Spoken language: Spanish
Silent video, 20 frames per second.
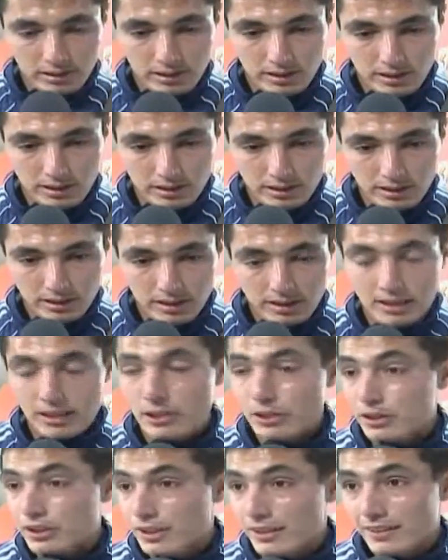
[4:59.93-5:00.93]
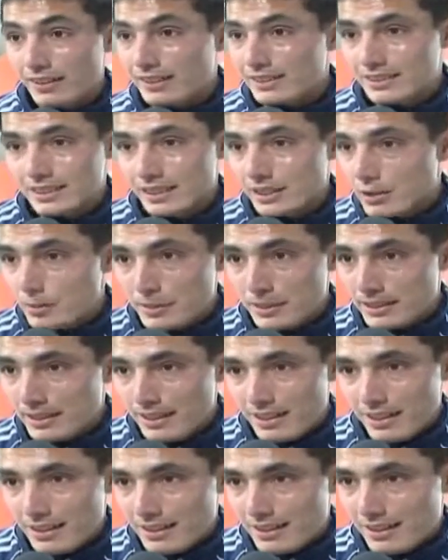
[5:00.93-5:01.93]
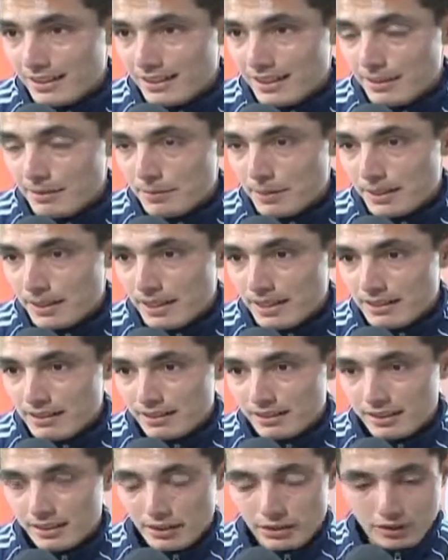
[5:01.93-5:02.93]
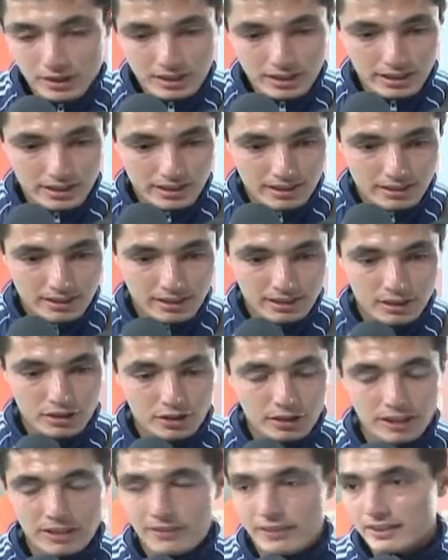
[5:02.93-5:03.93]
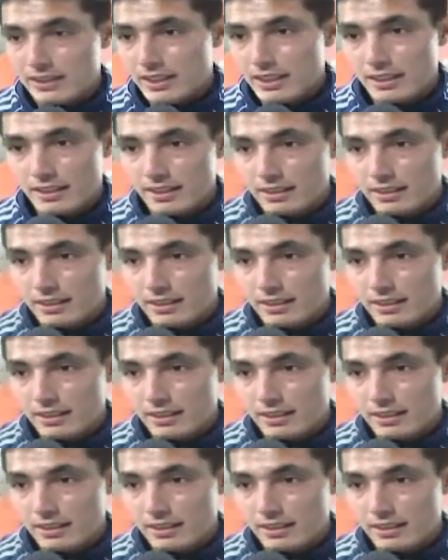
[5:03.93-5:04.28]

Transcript: les digo otra vez, si yo metí el, penal creo que creo que iba a ser